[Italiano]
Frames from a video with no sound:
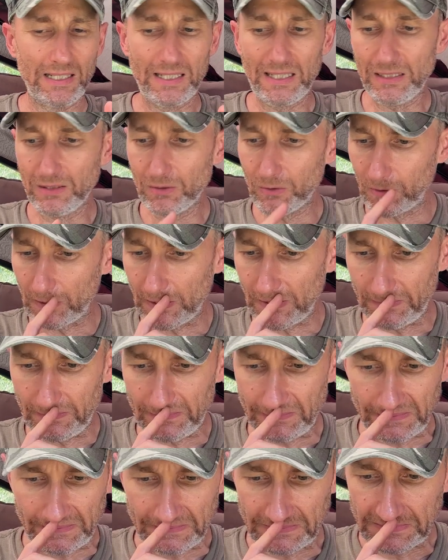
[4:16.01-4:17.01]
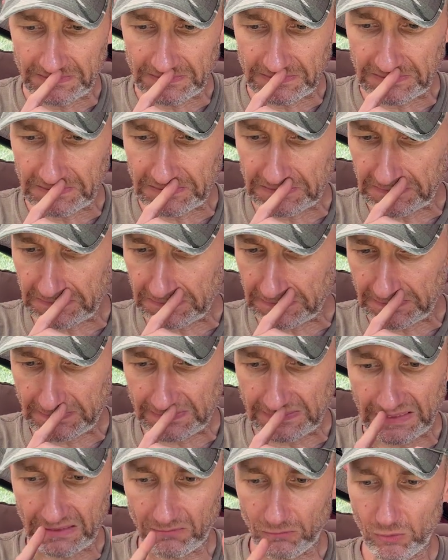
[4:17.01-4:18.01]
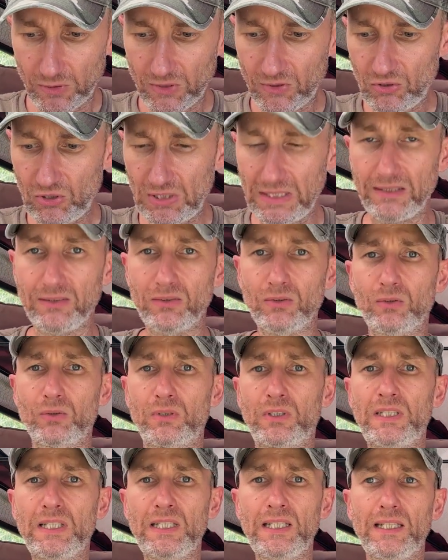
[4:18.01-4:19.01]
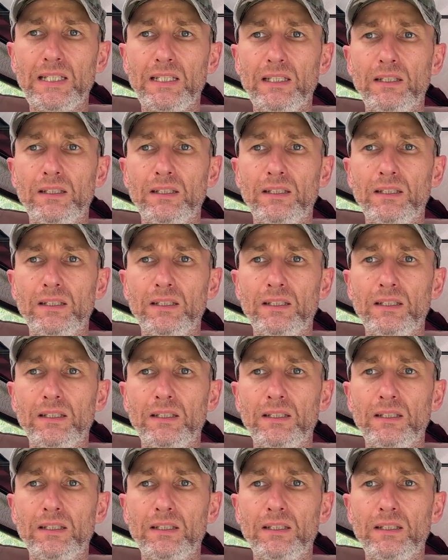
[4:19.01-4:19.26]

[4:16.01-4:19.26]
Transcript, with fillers: Allora, eh, stavo dicendo che